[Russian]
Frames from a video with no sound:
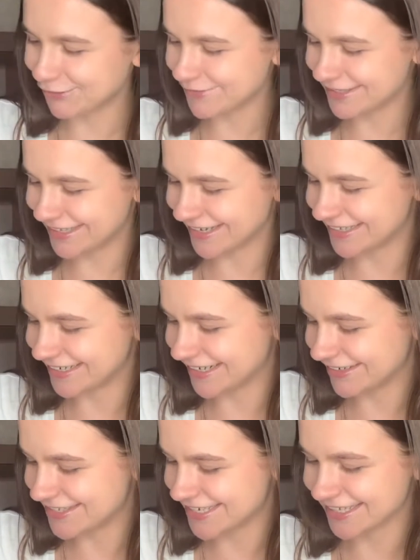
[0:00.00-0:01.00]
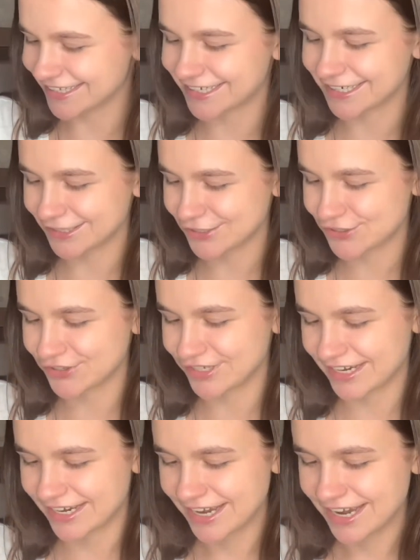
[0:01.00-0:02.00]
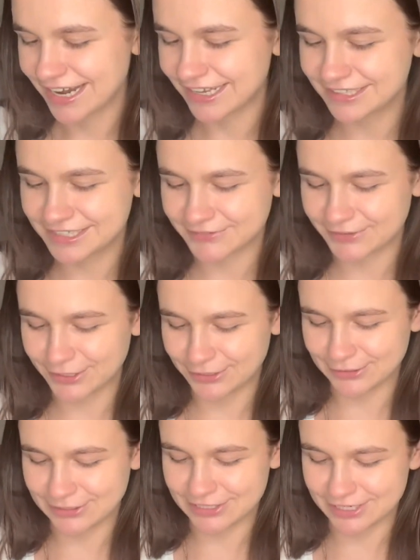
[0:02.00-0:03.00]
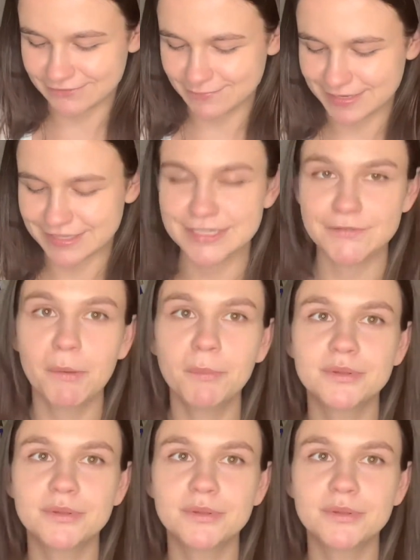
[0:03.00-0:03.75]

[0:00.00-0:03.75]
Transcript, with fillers: мне так нравится. Я так рада, что я открываю ее сейчас вместе с вами,